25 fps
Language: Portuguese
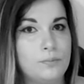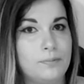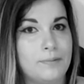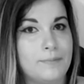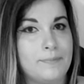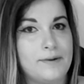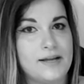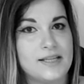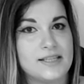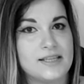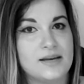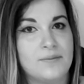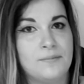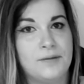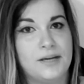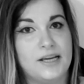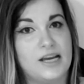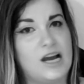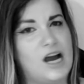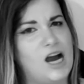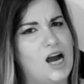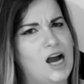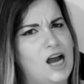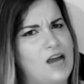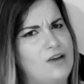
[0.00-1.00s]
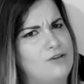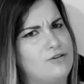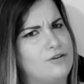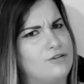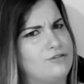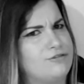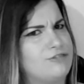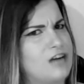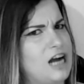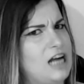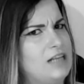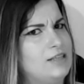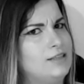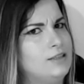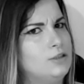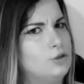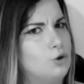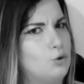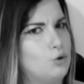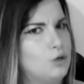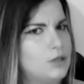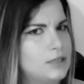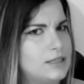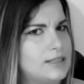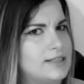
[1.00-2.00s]
passa amanhã. Aí eu vou ficar
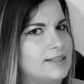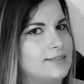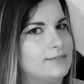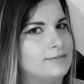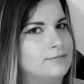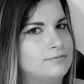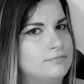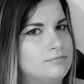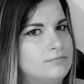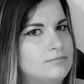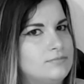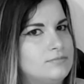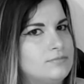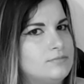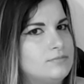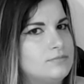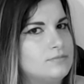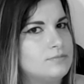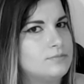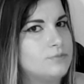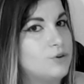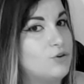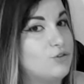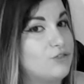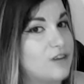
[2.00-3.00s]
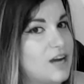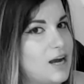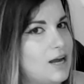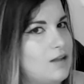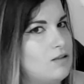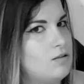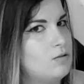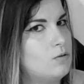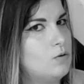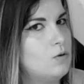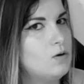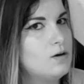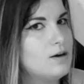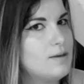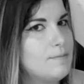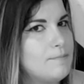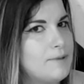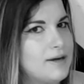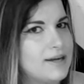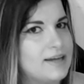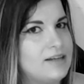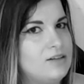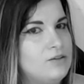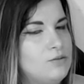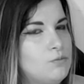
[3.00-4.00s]
louca. Vou ficar louca,
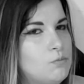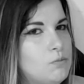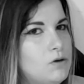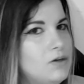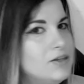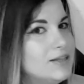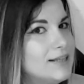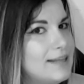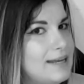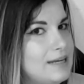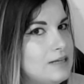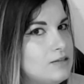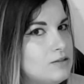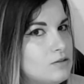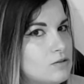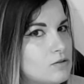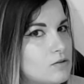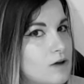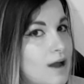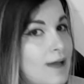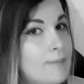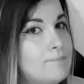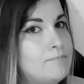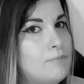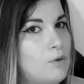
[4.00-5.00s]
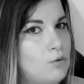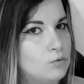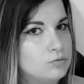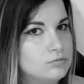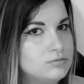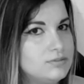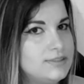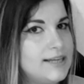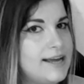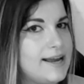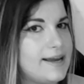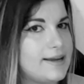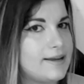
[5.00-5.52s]
paguei no boleto. É bom ter.